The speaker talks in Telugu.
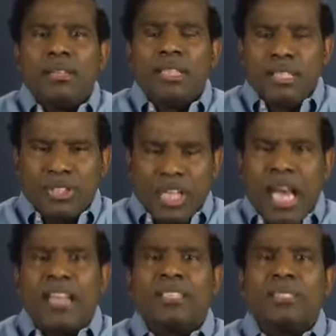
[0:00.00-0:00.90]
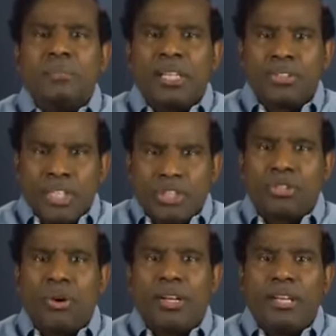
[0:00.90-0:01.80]
ఈ ఛాలెంజ్ను మీరు
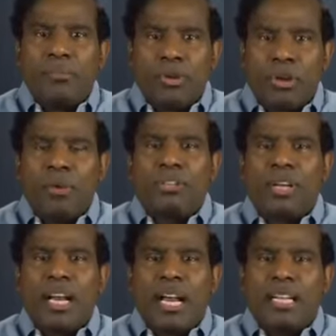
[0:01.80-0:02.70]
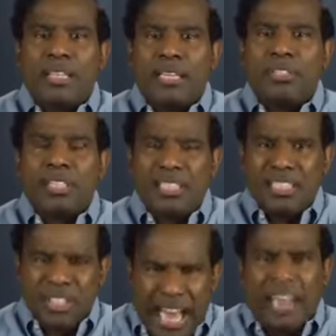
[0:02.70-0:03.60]
తీసుకొని ముఖ్యమంత్రులారా దయచేసి ఈ
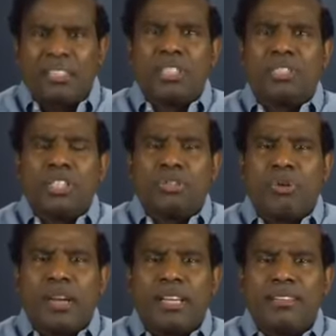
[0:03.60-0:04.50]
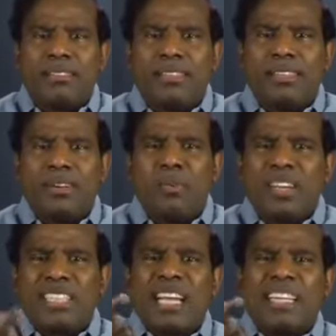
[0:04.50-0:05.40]
ఛాలెంజ్ని తీసుకొని
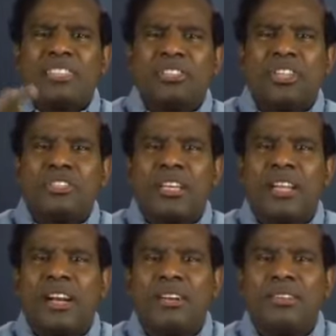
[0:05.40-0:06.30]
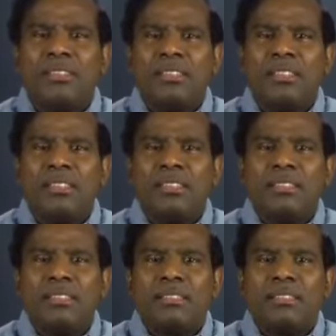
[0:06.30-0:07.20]
ఒకసారి టెస్ట్ చేయొచ్చు కదా నన్ను
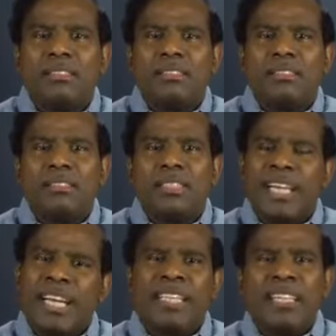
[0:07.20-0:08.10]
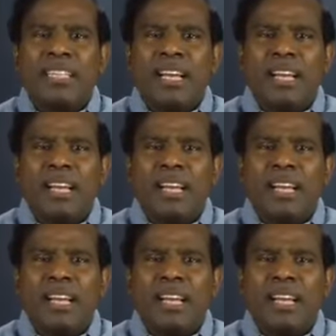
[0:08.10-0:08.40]
చేయలేదంటే